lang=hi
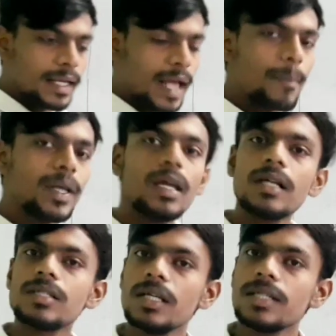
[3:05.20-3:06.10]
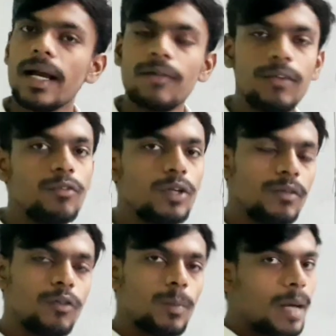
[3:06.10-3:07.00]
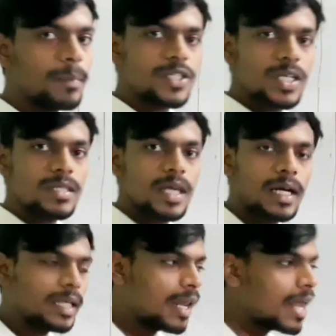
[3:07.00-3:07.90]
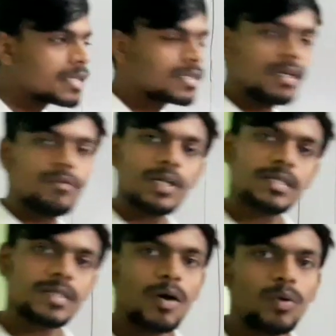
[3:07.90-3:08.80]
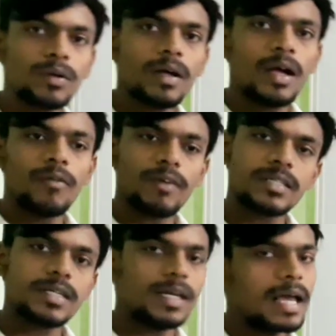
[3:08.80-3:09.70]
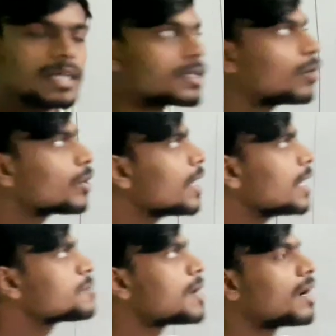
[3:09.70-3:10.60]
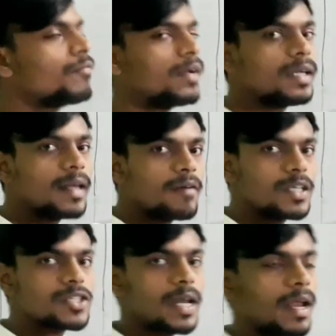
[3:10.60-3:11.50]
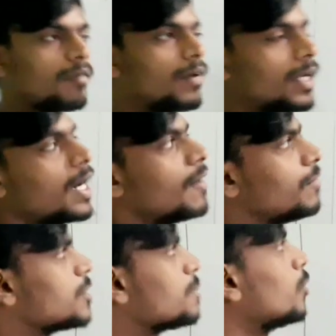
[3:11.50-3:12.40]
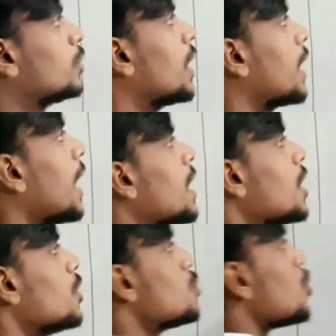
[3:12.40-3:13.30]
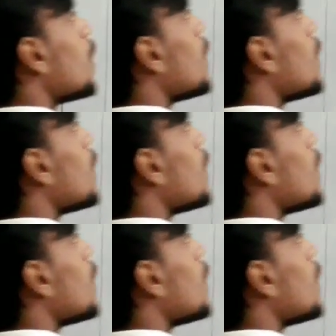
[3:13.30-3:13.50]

यहां पर क्या चेंज आएगा फीफो लिफो में हमने चेंज देखा था लास्ट इन फर्स्ट आउट फर्स्ट इन लास्ट आउट इस बार हम वेटेड एवरेज कर रहे हैं वेटेड एवरेज में होता क्या है जो